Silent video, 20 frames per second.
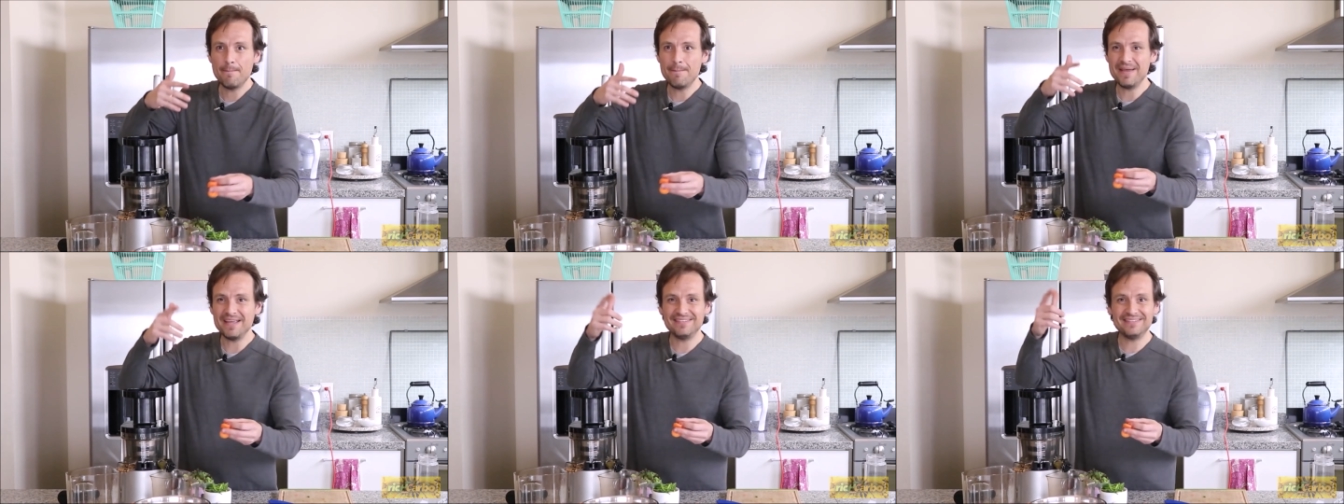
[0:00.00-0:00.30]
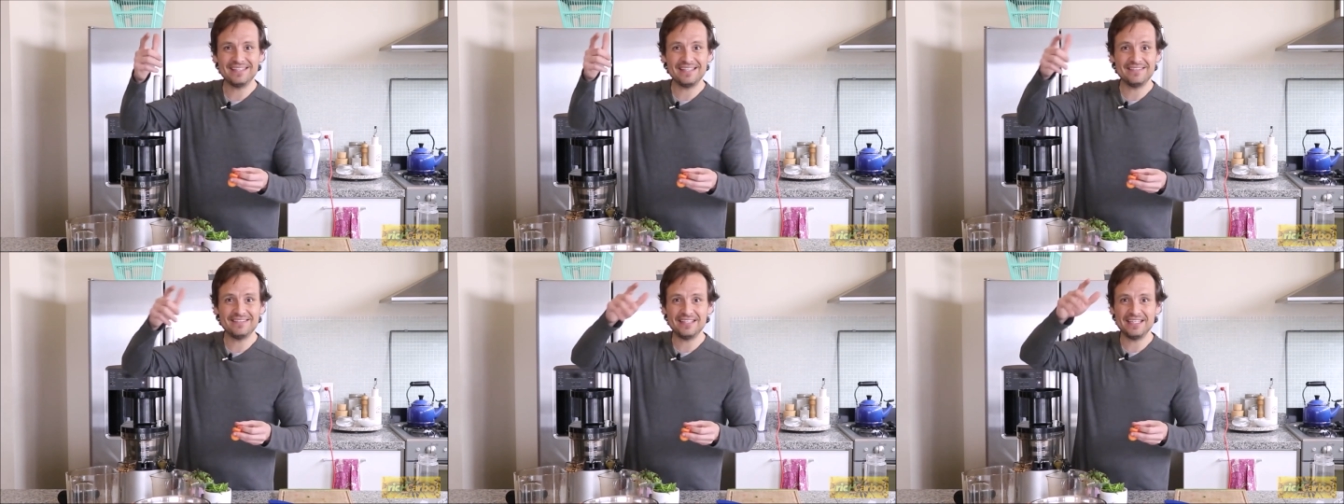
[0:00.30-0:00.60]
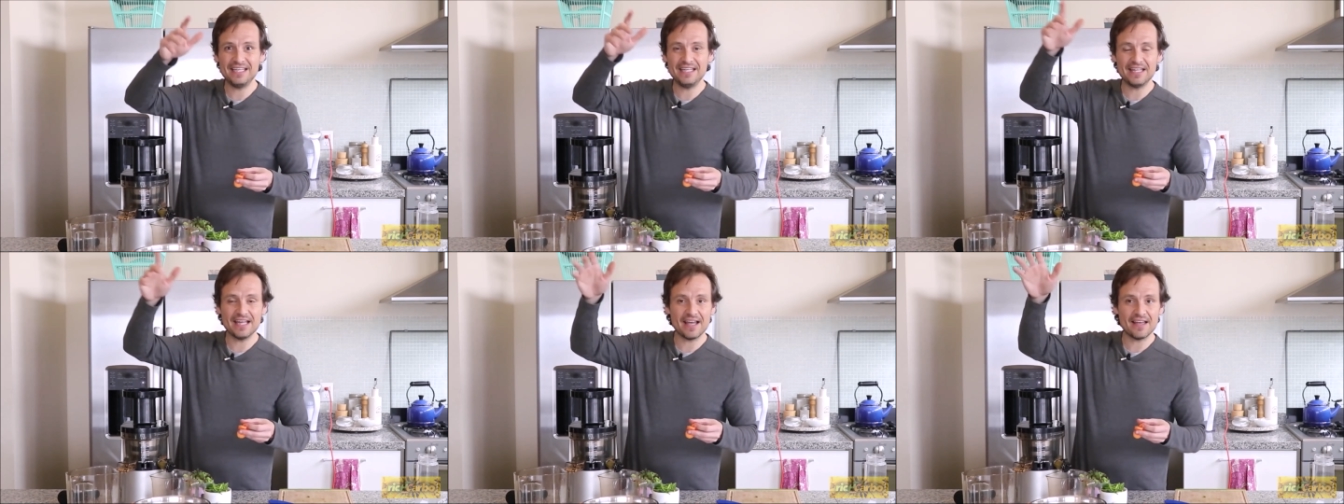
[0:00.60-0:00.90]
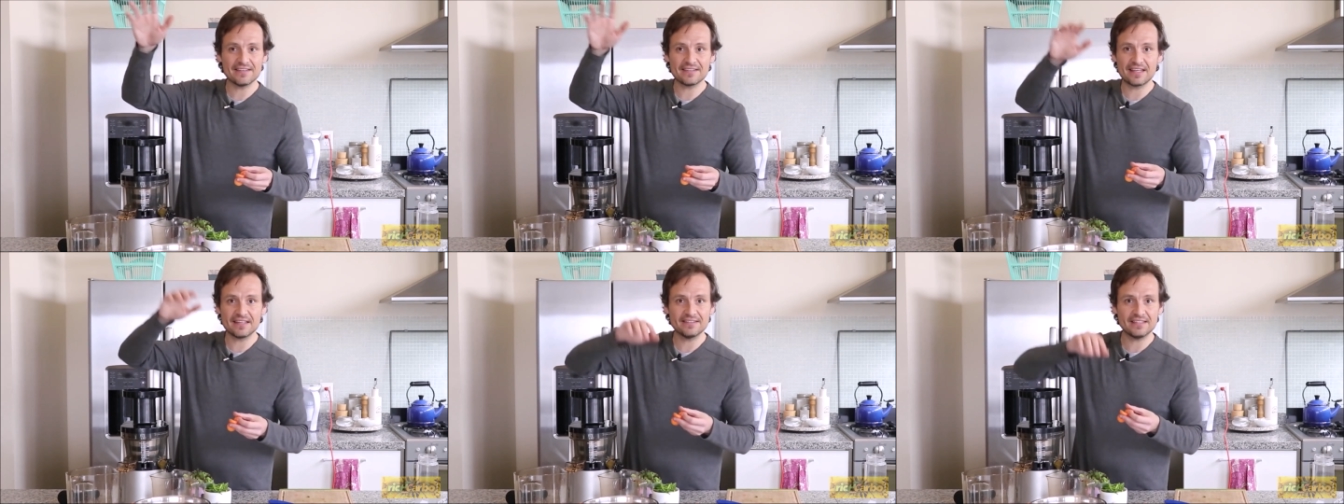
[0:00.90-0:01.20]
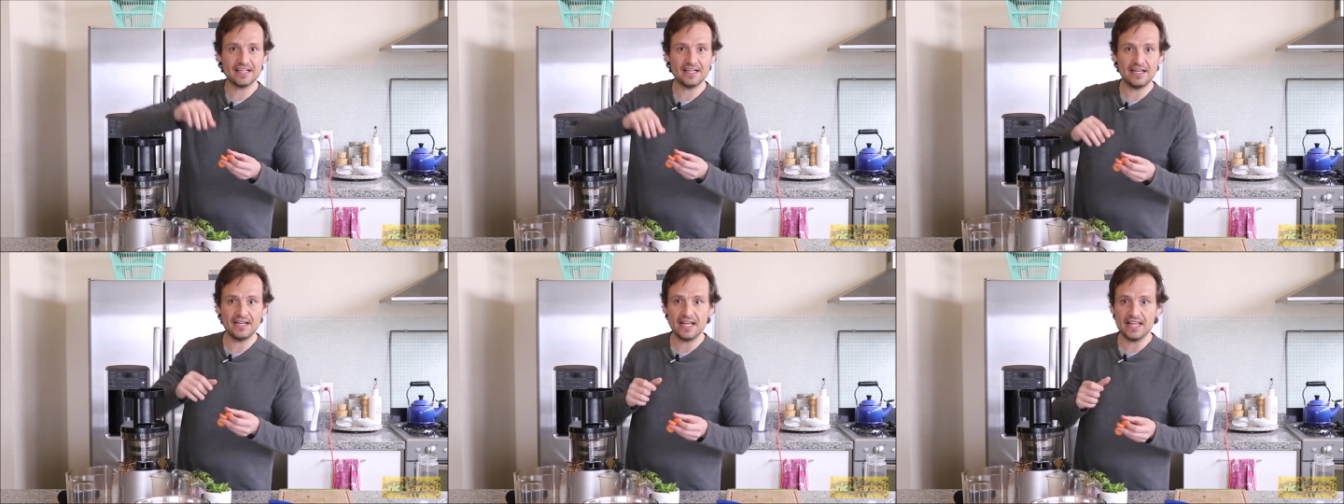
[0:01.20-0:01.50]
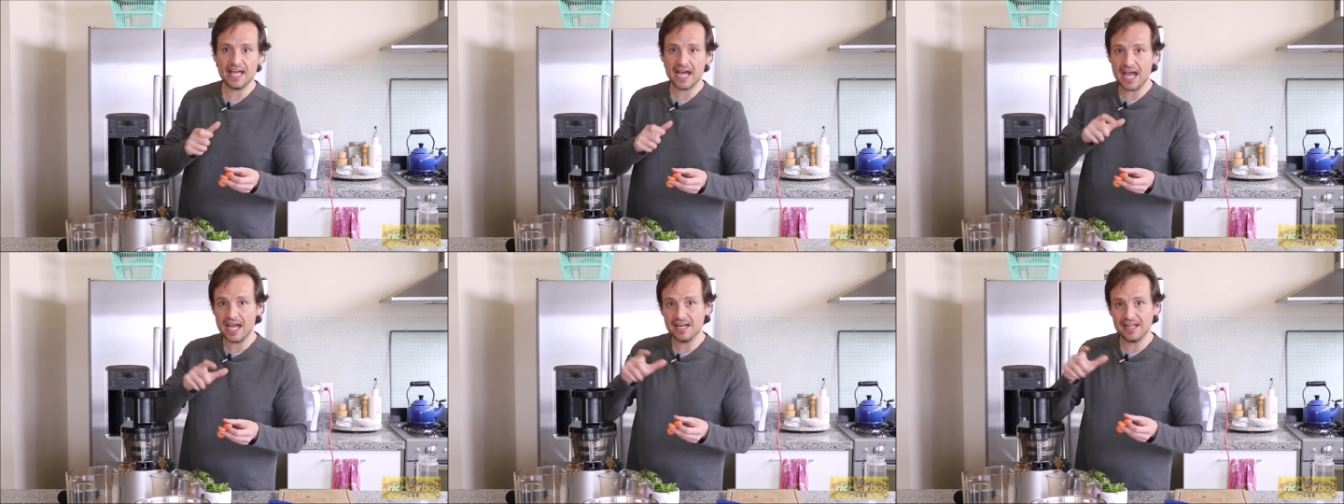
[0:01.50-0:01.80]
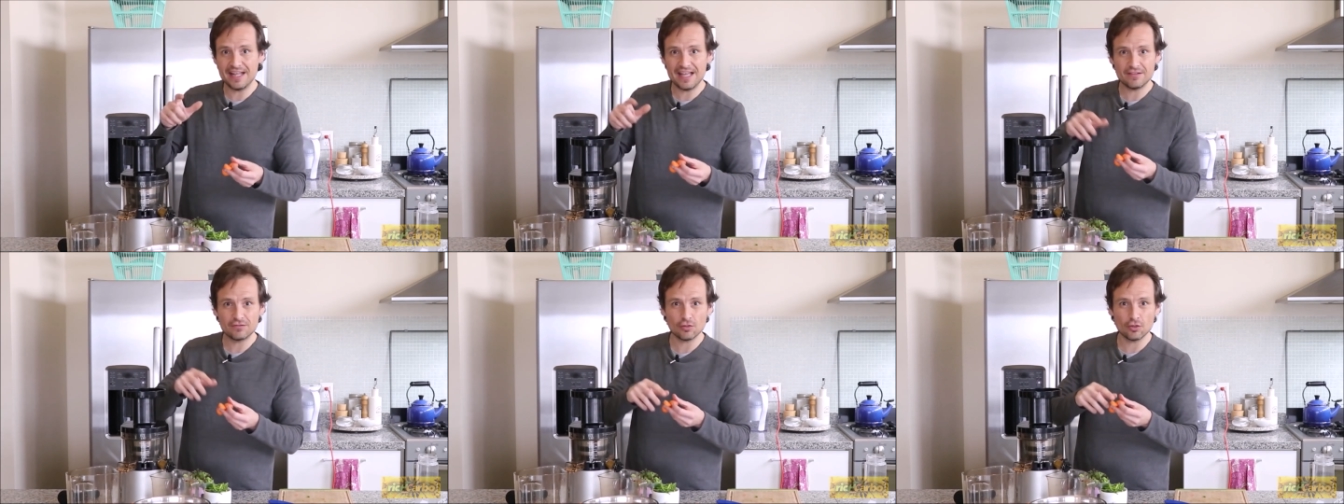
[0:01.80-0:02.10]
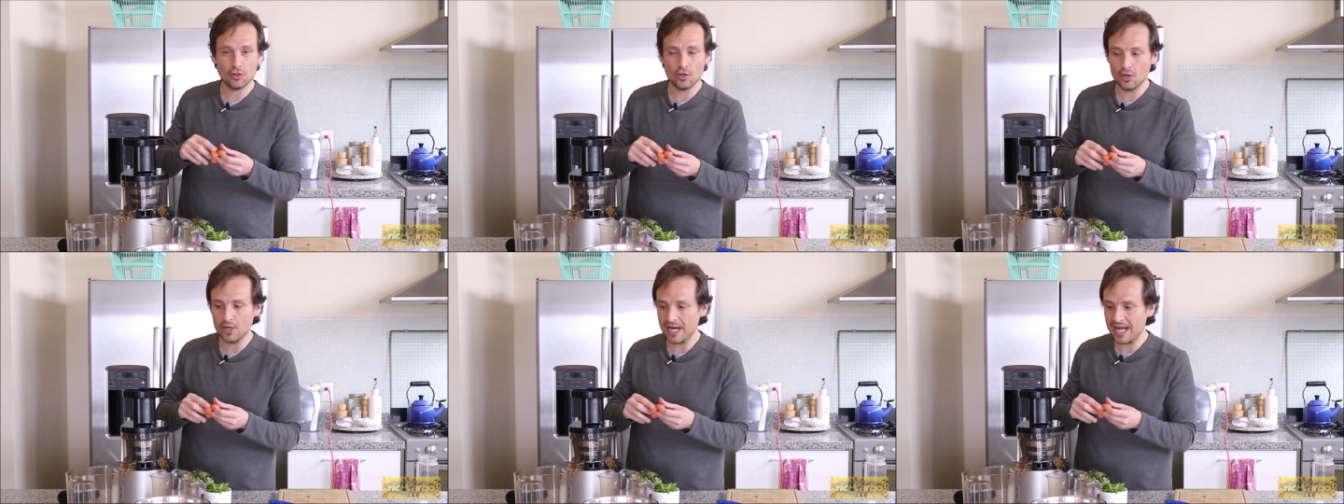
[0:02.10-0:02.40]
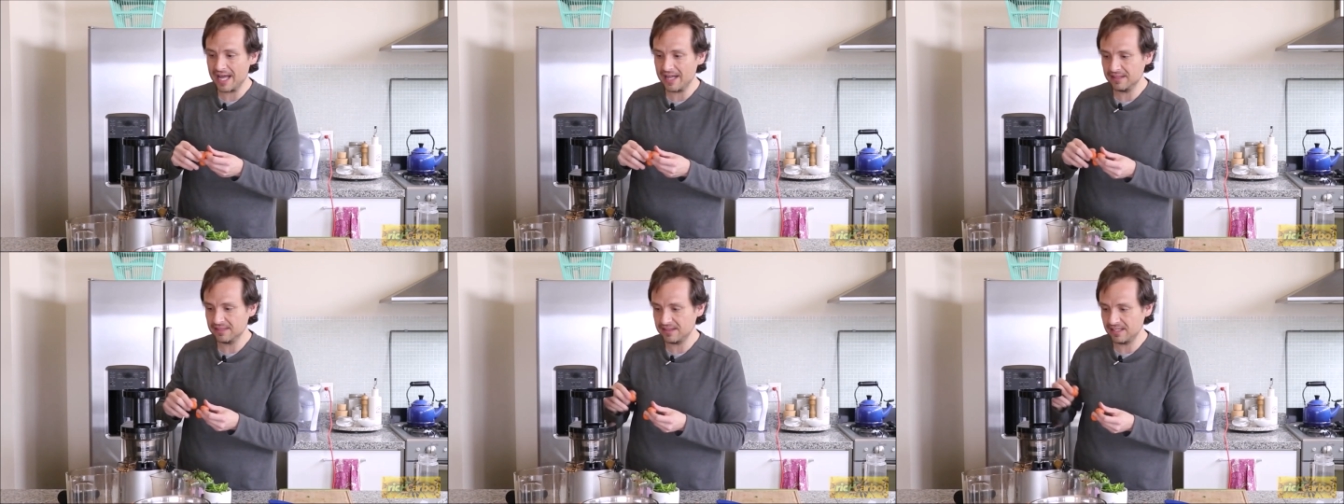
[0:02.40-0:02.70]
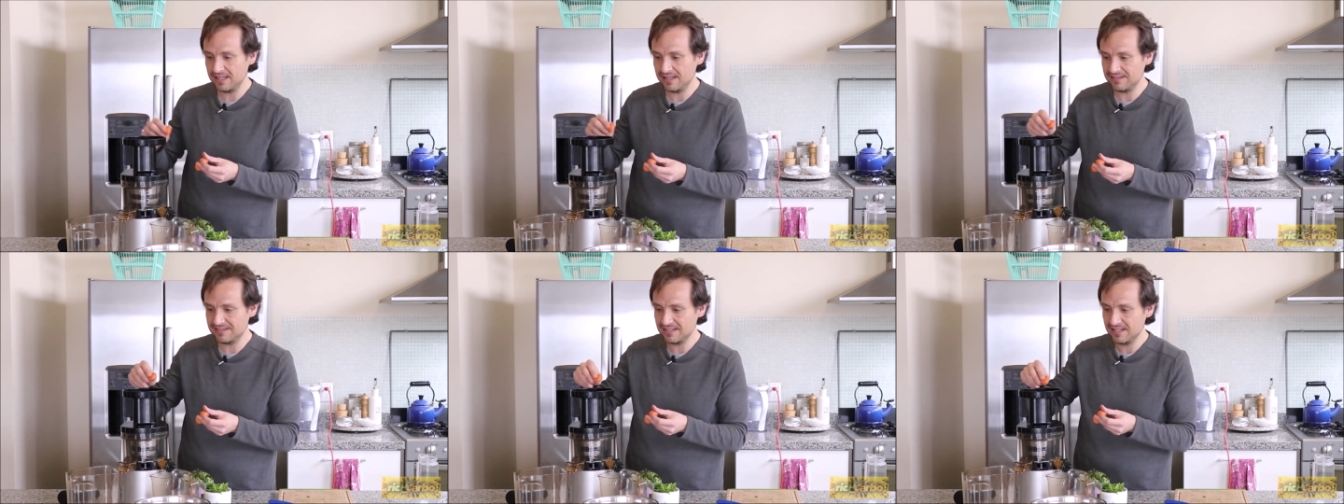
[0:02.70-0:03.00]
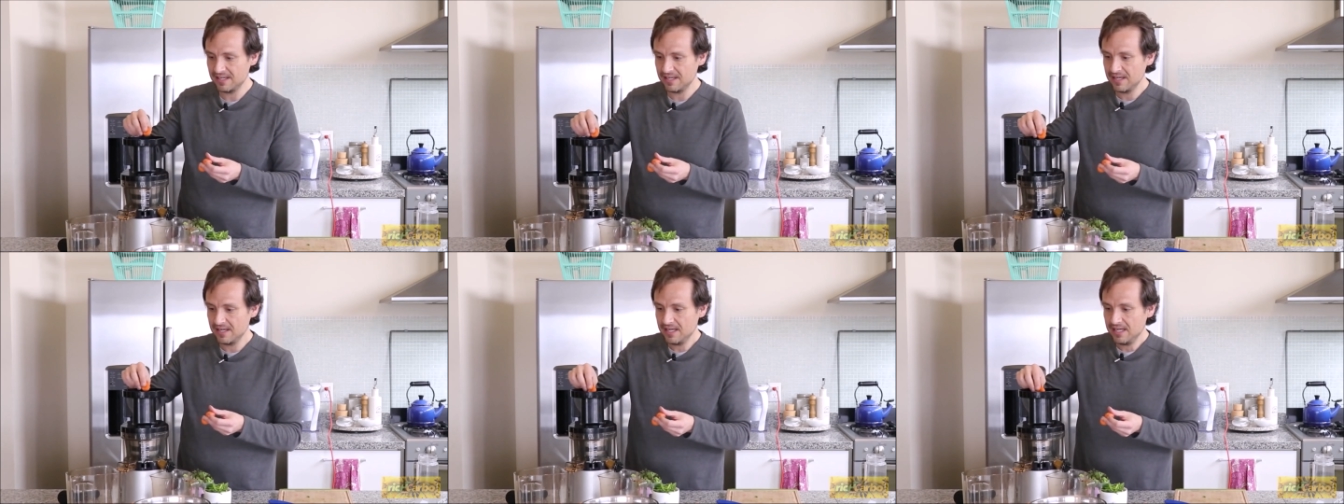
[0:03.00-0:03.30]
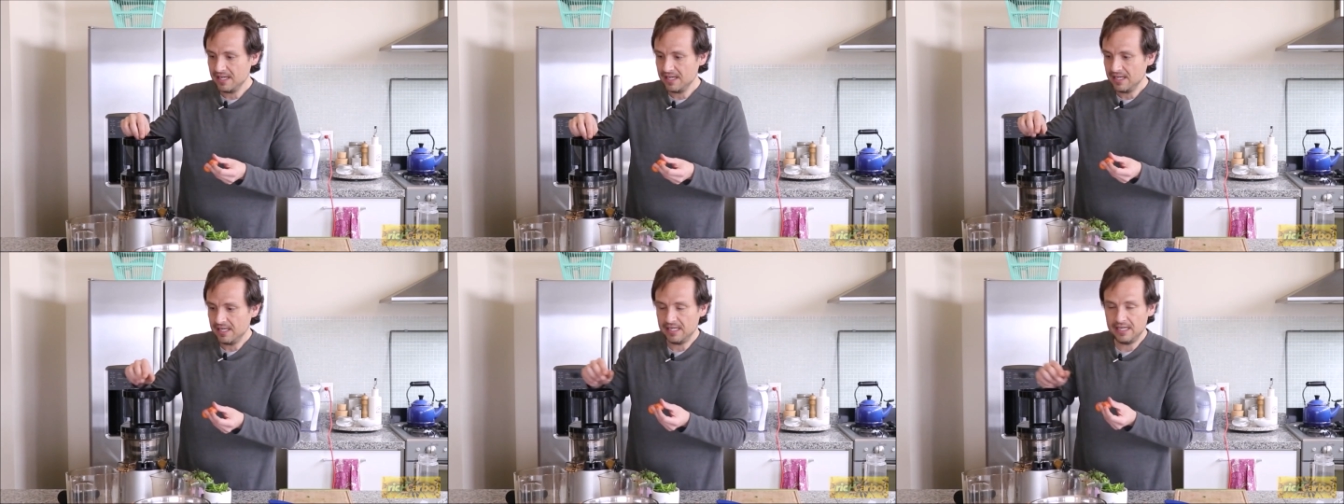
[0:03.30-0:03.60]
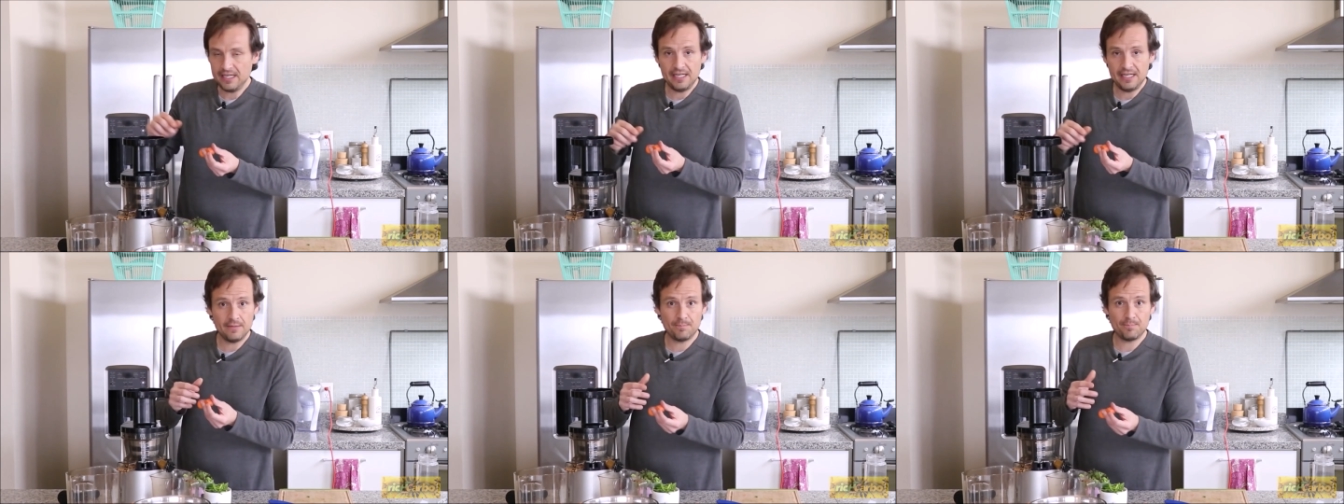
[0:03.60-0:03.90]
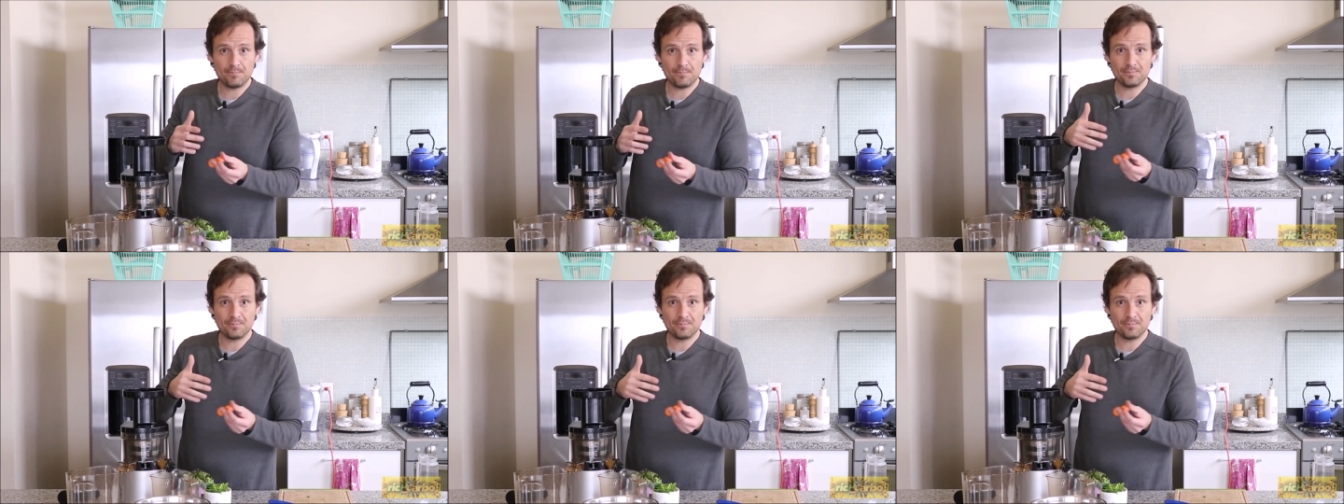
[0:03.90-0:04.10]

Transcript: pesticidas que están en el aire, desodorantes y